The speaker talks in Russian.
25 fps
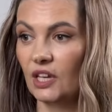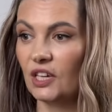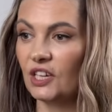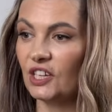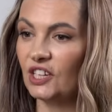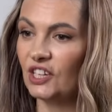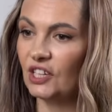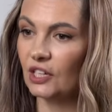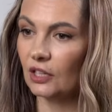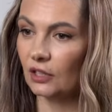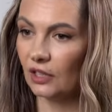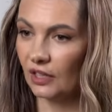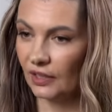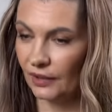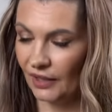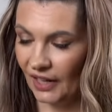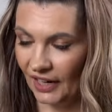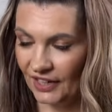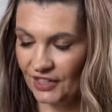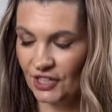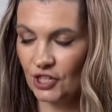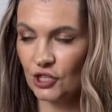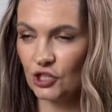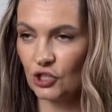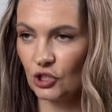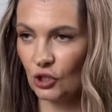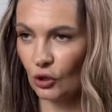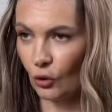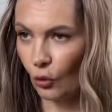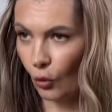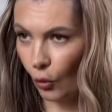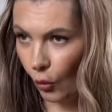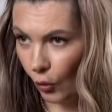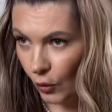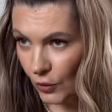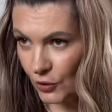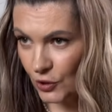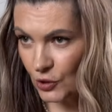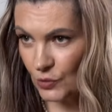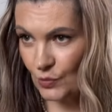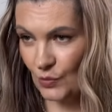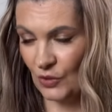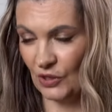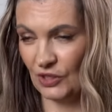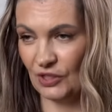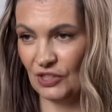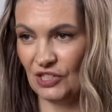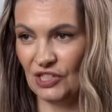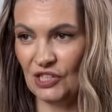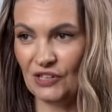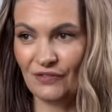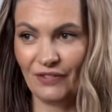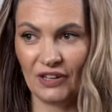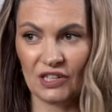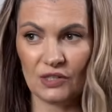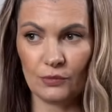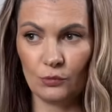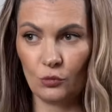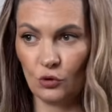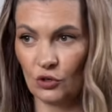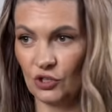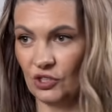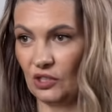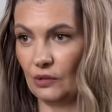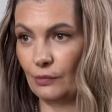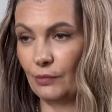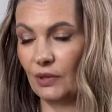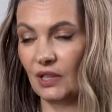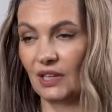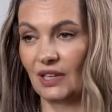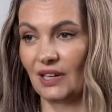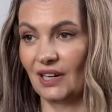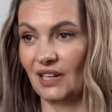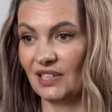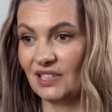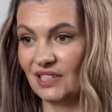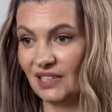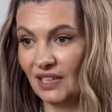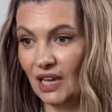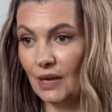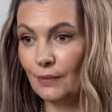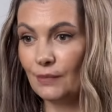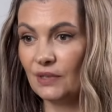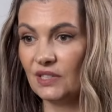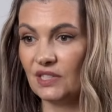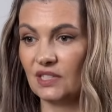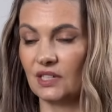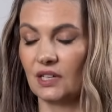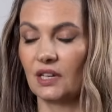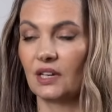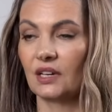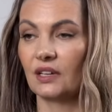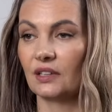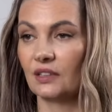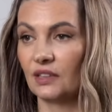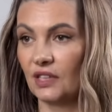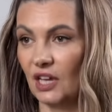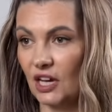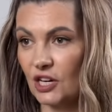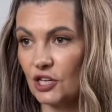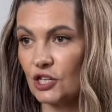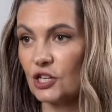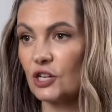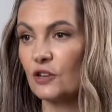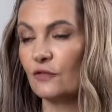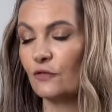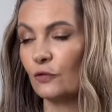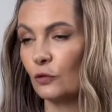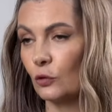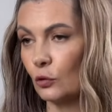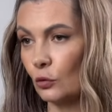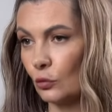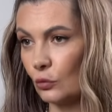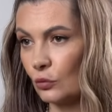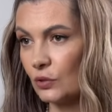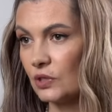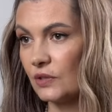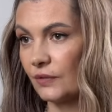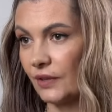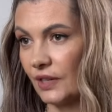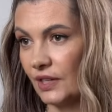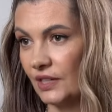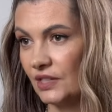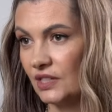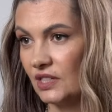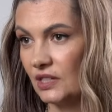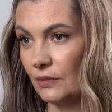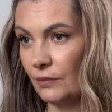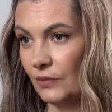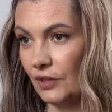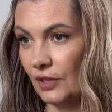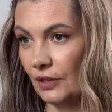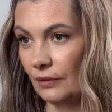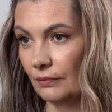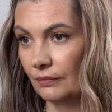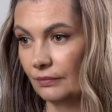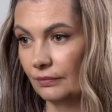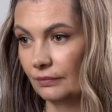И, конечно, Козимо невозможно было расслабиться даже в кругу своей семьи.